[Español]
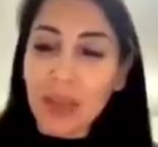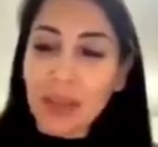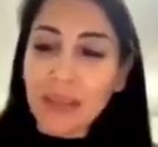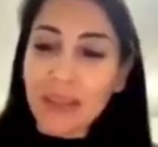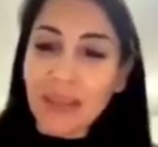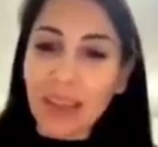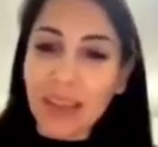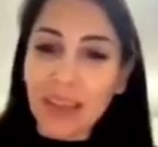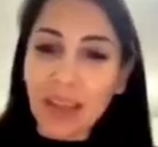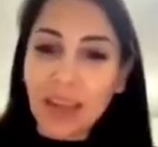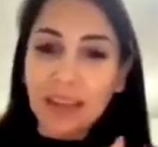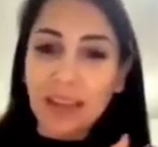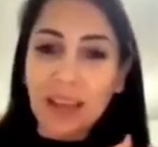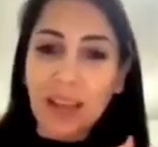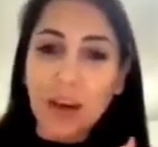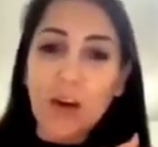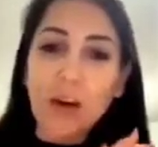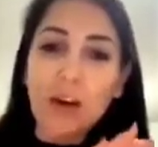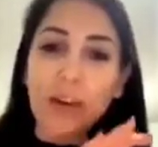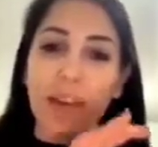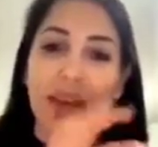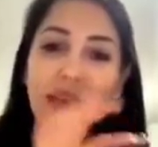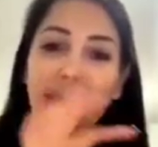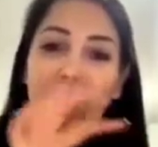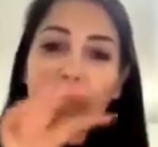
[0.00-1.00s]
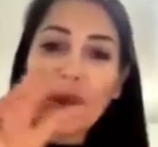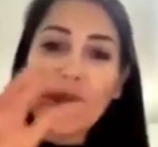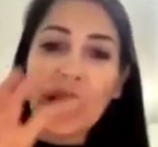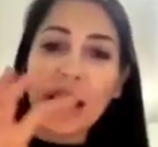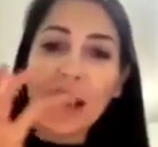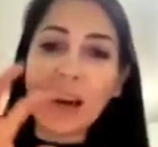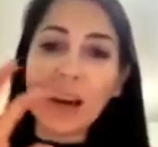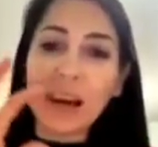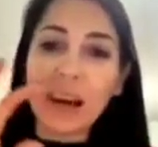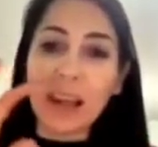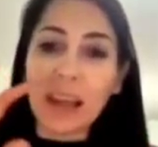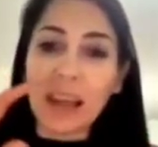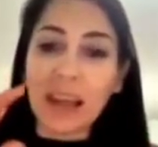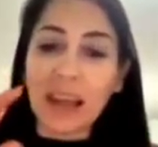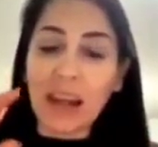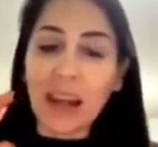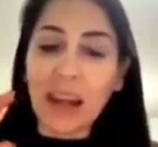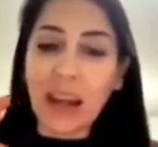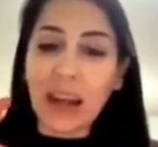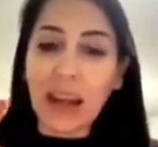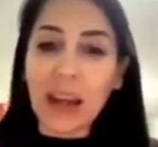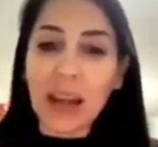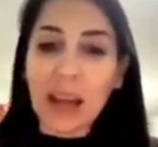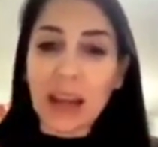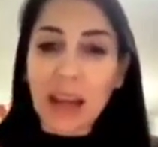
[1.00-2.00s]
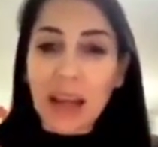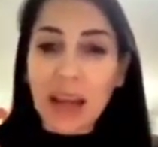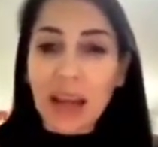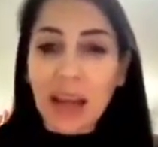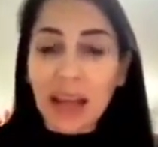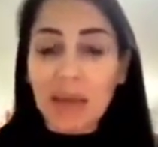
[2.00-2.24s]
Se ha tratado de desviar la